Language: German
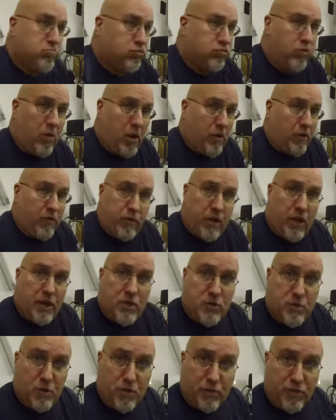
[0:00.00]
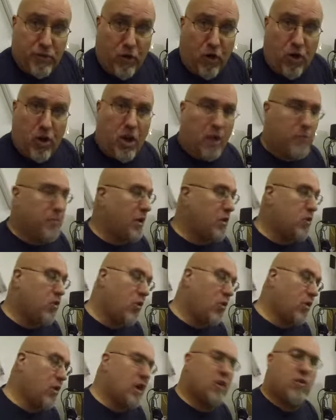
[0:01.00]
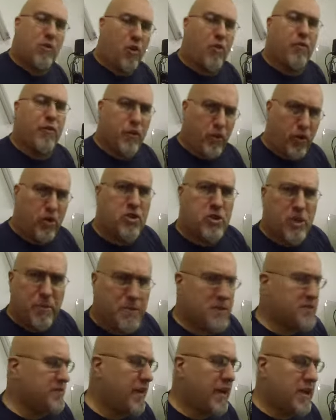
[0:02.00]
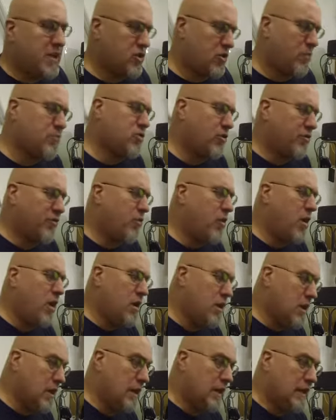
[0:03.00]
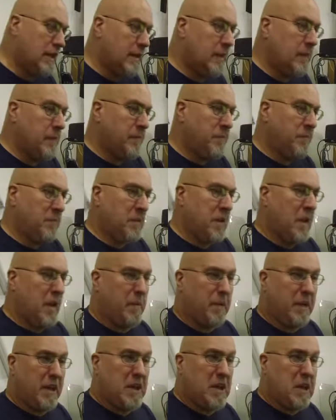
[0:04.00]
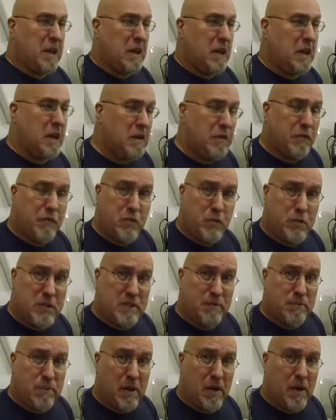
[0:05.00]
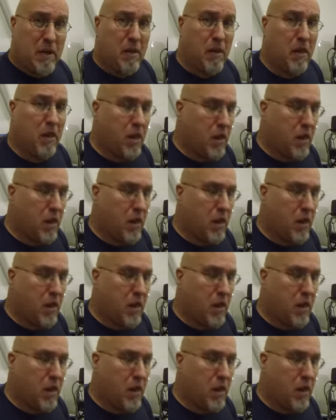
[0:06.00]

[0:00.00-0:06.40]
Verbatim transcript: Boah, vielleicht zum Beispiel für Holland mal gucken, also auch für Deutschland bisweilen, jetzt kommt schon vor. Aber generell Fußball. Ugh.